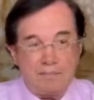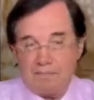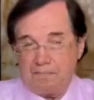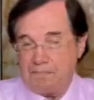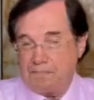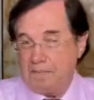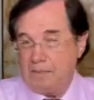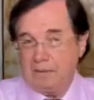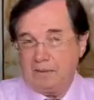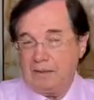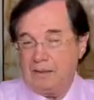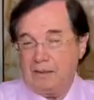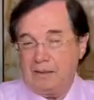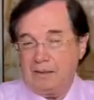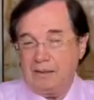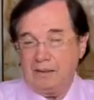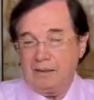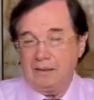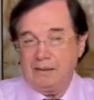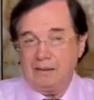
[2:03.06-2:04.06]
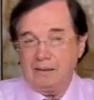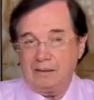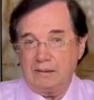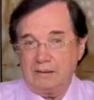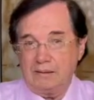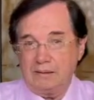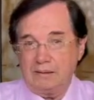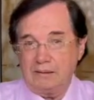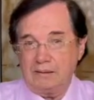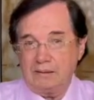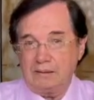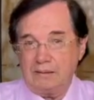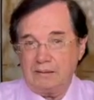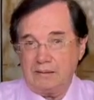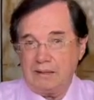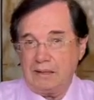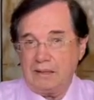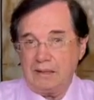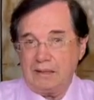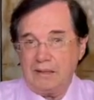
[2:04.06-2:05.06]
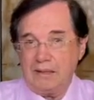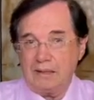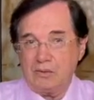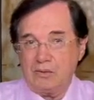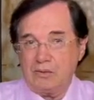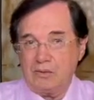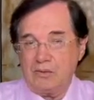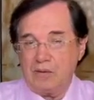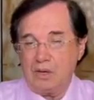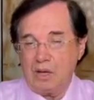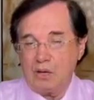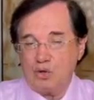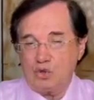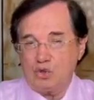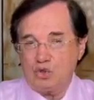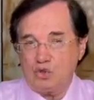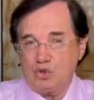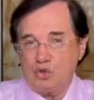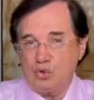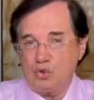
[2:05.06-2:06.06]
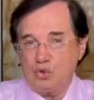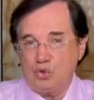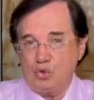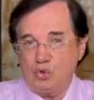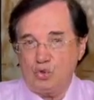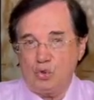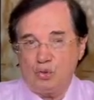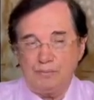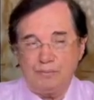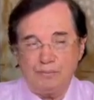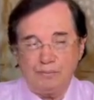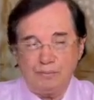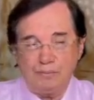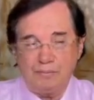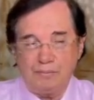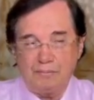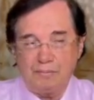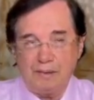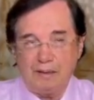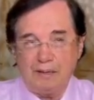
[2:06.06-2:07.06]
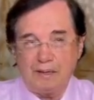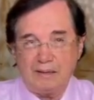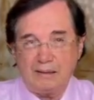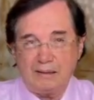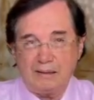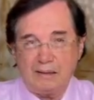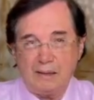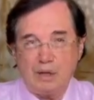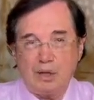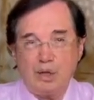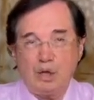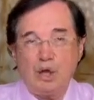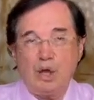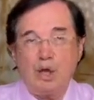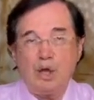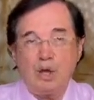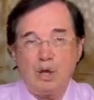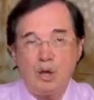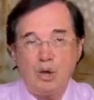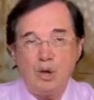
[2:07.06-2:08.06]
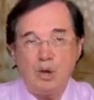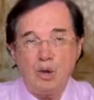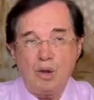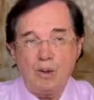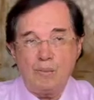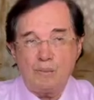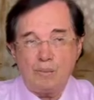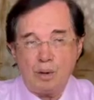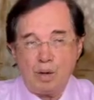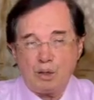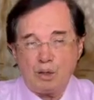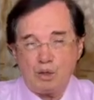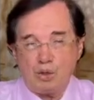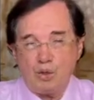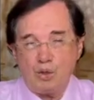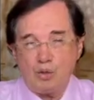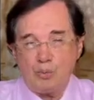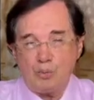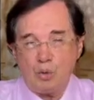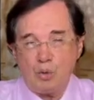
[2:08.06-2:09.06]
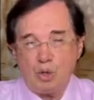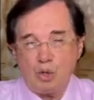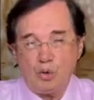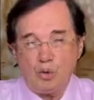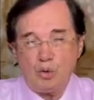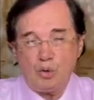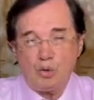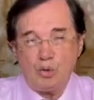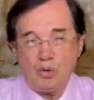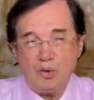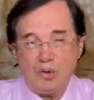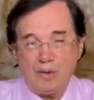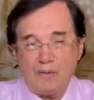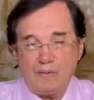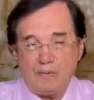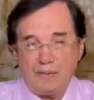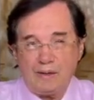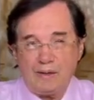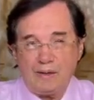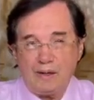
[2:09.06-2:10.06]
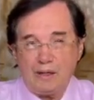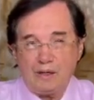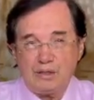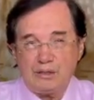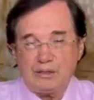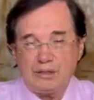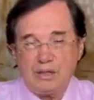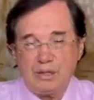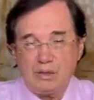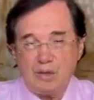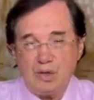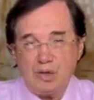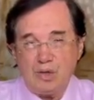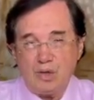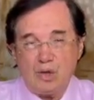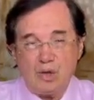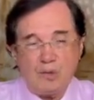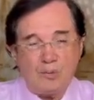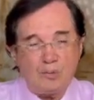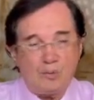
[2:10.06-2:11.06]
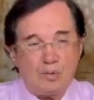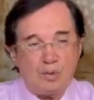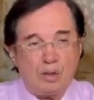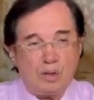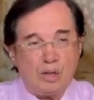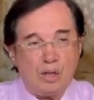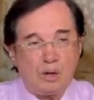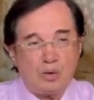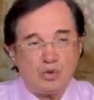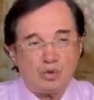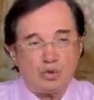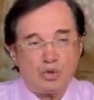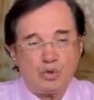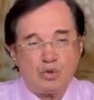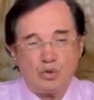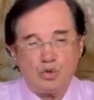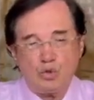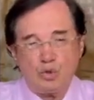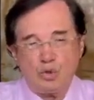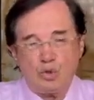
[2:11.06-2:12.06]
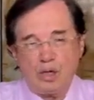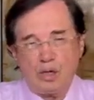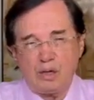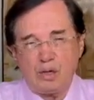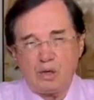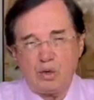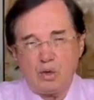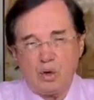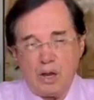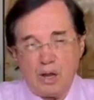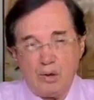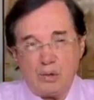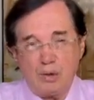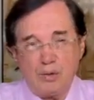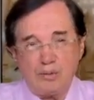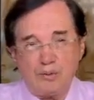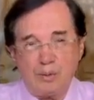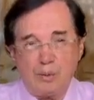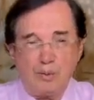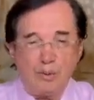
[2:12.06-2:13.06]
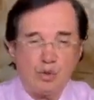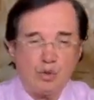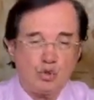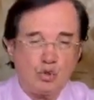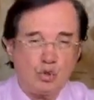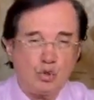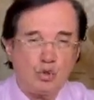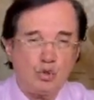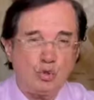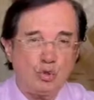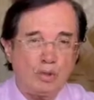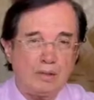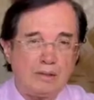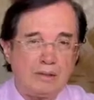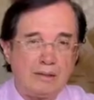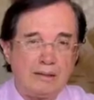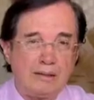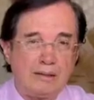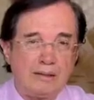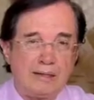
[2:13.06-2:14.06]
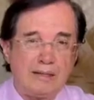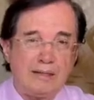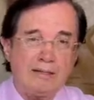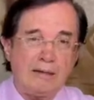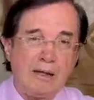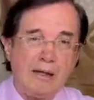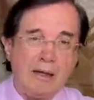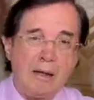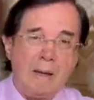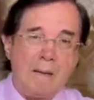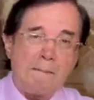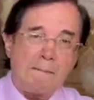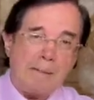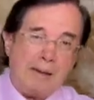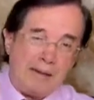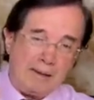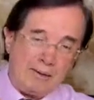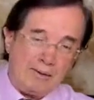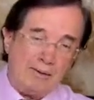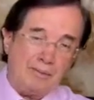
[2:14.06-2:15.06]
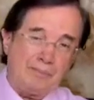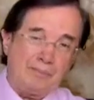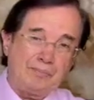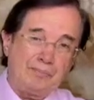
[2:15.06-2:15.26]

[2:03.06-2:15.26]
porque seguían con la constitución vigente que planteó el modelo federalista, la constitución de Río Negro de 1863. Pero